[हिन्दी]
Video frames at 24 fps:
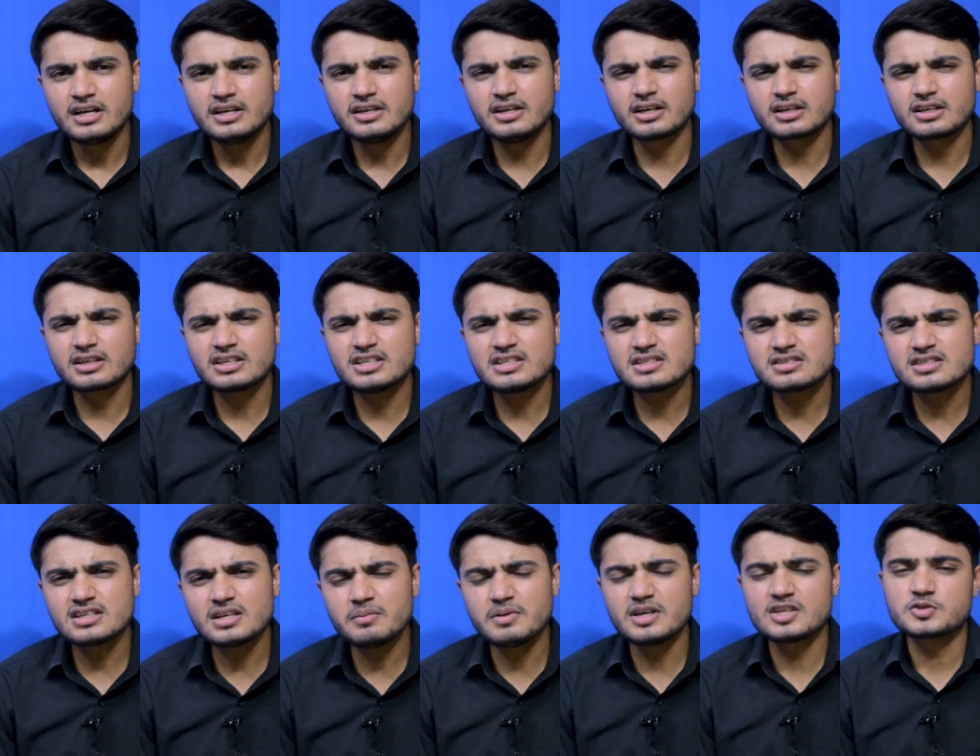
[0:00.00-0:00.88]
या
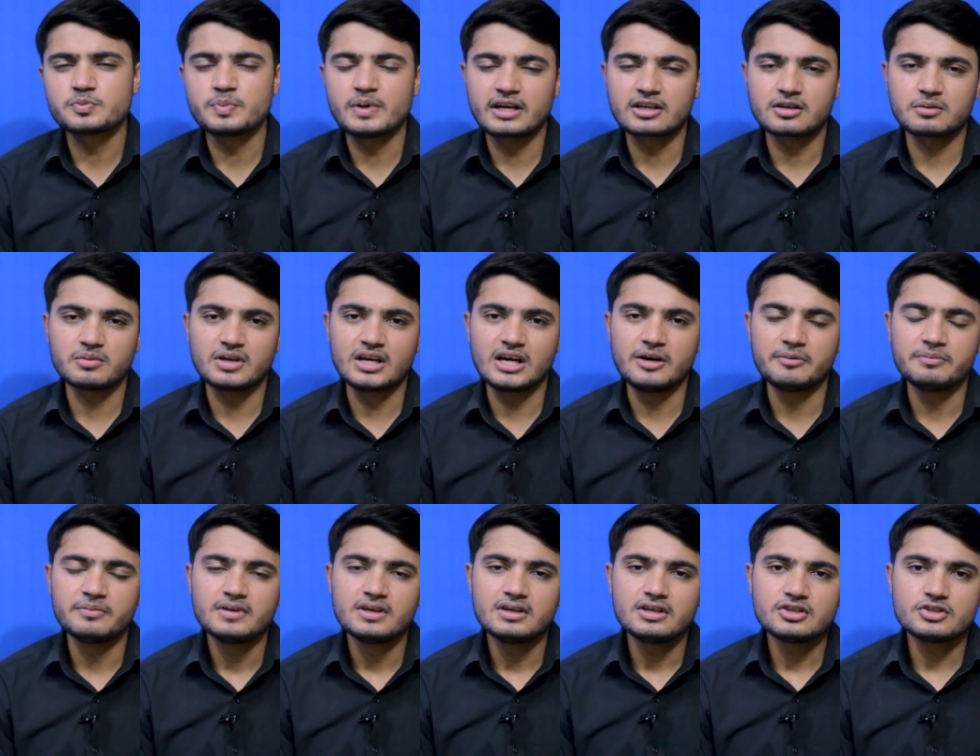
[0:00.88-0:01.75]
किसी भी एस्पेक्ट में
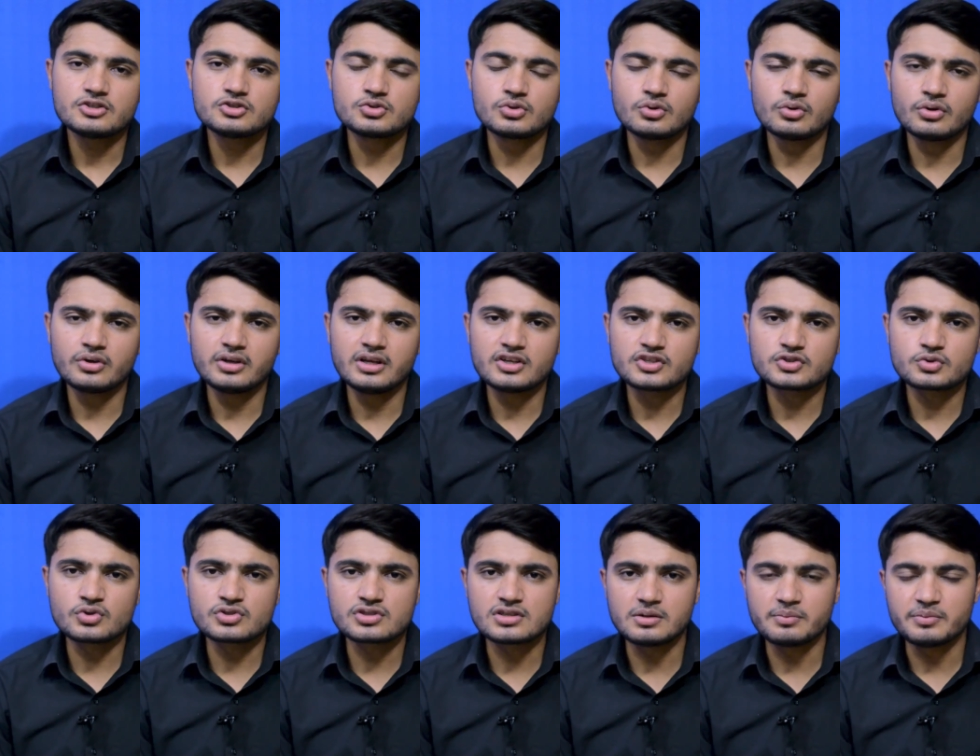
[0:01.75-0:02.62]
आप जो ये
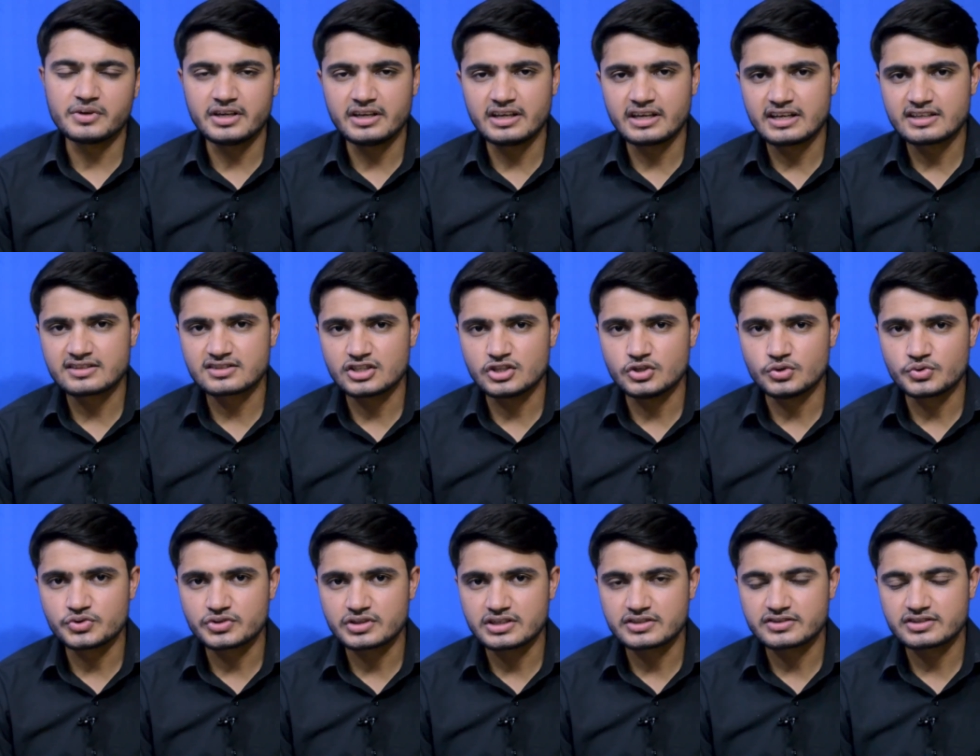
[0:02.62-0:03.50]
सोशल मीडिया इसे
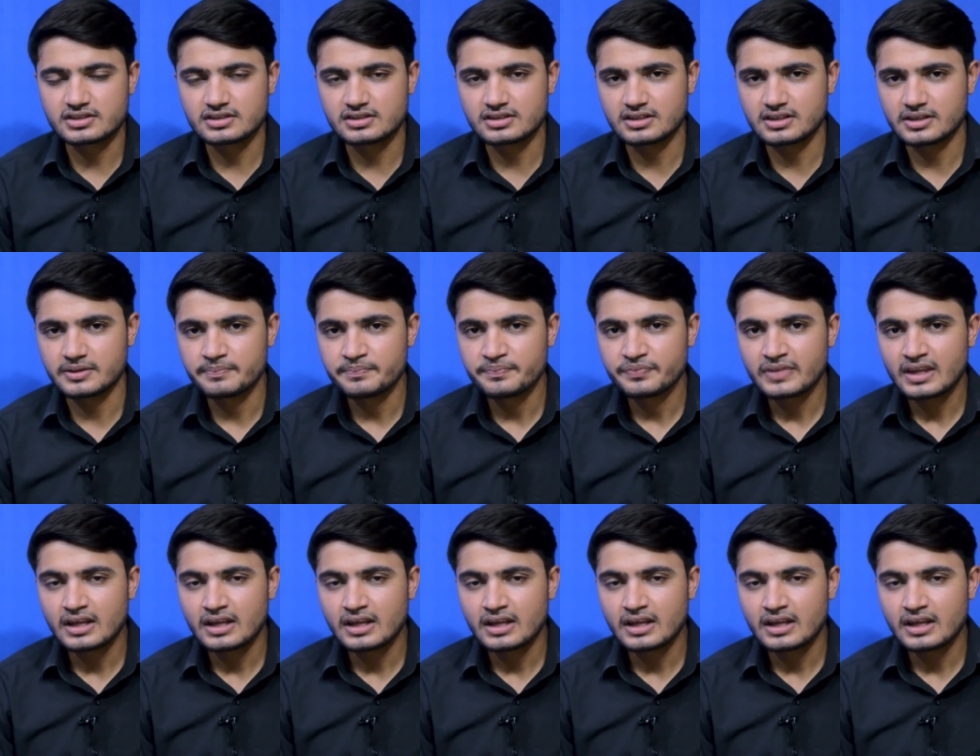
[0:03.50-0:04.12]
यूज़ कर सकते हैं